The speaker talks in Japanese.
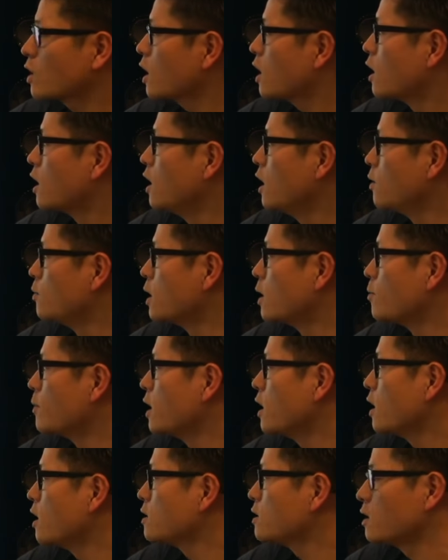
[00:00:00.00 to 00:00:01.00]
が、明
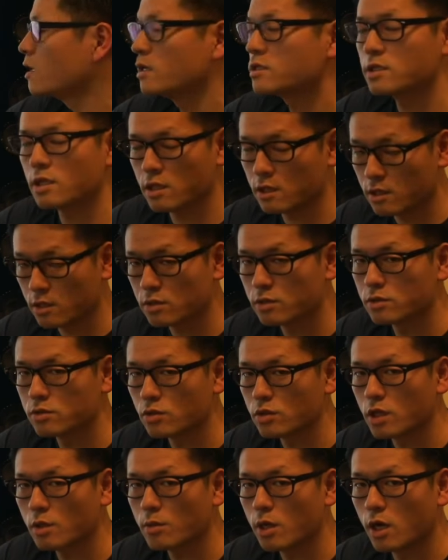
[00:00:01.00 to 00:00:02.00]
定されている
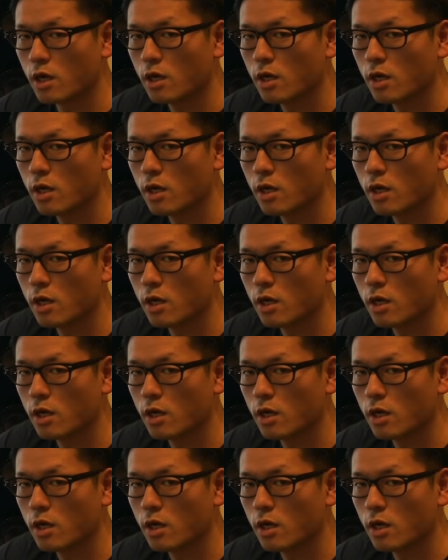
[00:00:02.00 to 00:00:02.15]
ので、